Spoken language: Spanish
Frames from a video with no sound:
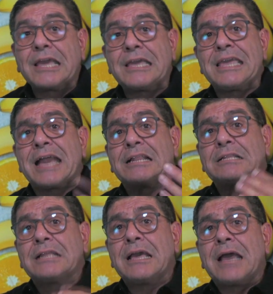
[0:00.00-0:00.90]
Y
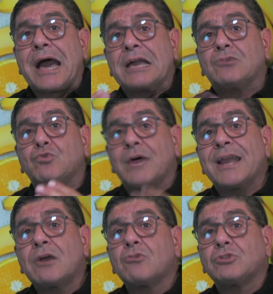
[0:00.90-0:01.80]
al
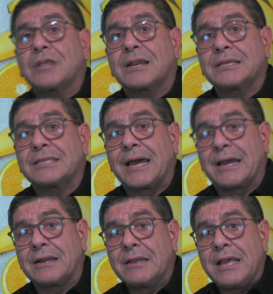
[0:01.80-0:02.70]
ayudar a
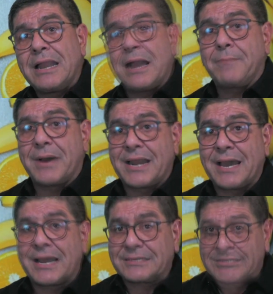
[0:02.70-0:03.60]
contrarrestar las
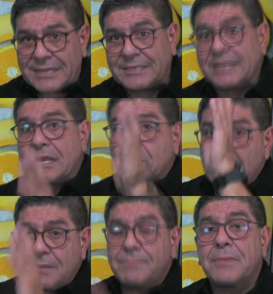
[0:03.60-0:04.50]
malas grasas y tener
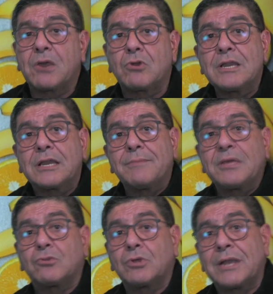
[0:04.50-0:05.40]
un mejor
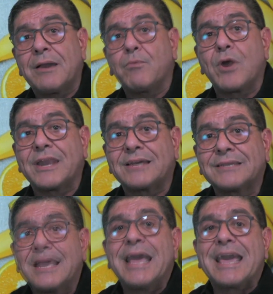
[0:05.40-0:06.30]
incremento de las
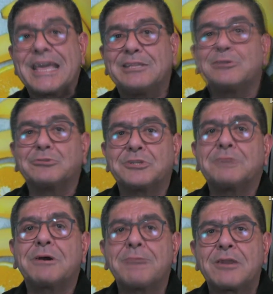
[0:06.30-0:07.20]
buenas,
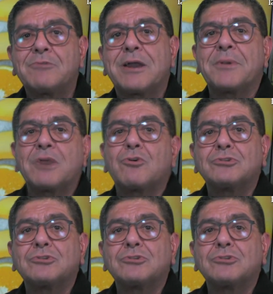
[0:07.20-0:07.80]
entonces va a haber una mejor